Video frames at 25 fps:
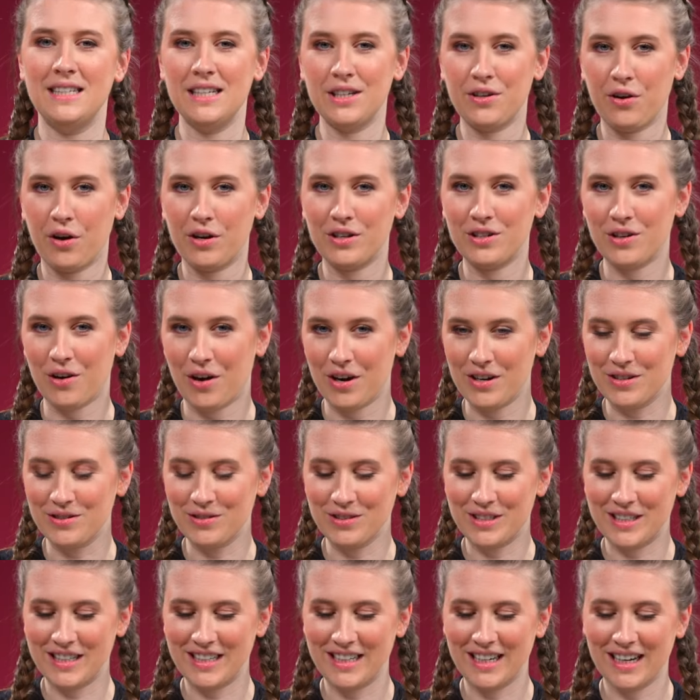Die könnt ihr euch
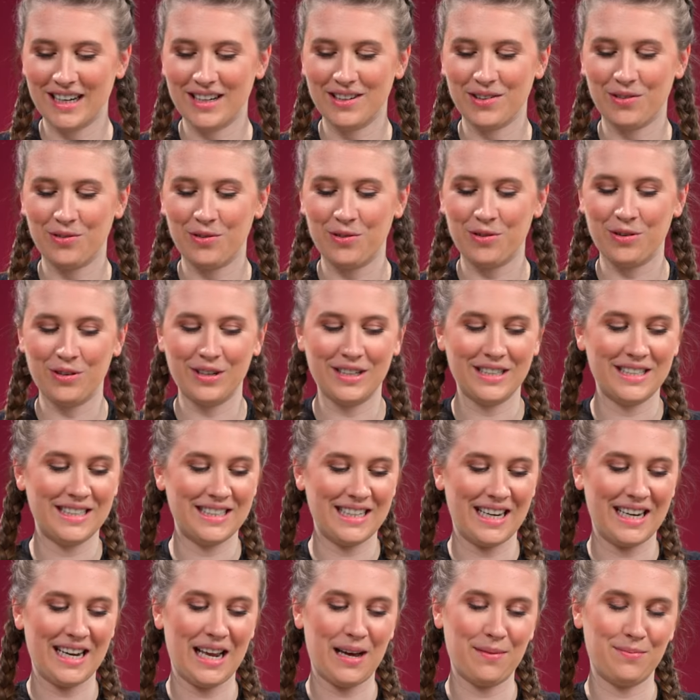notieren und
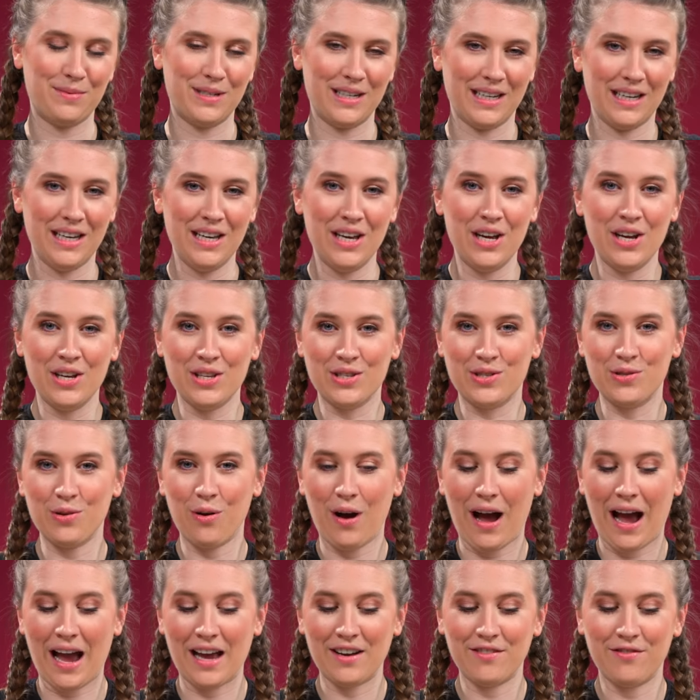dann habt ihr so
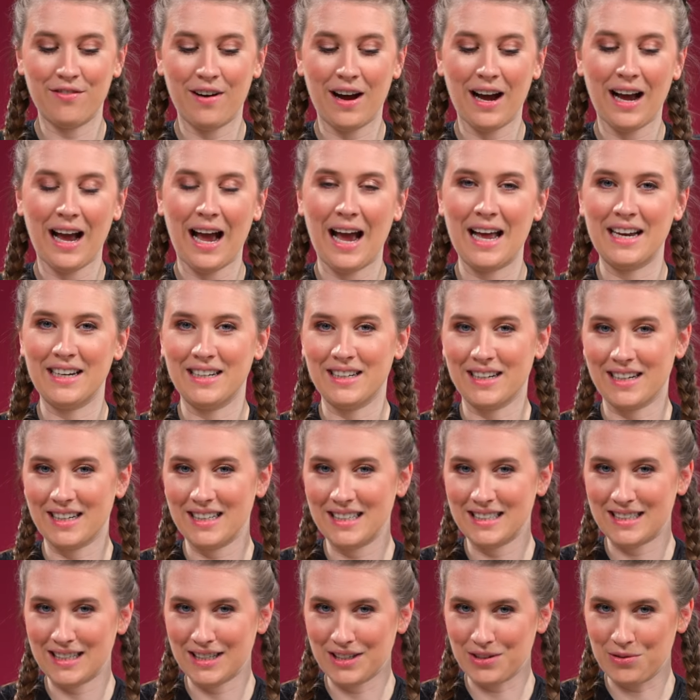einfach ein
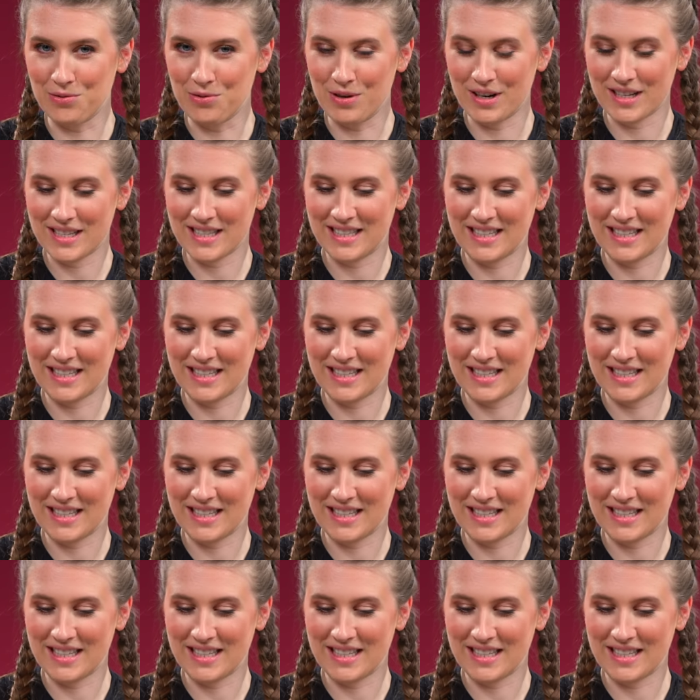richtig cooles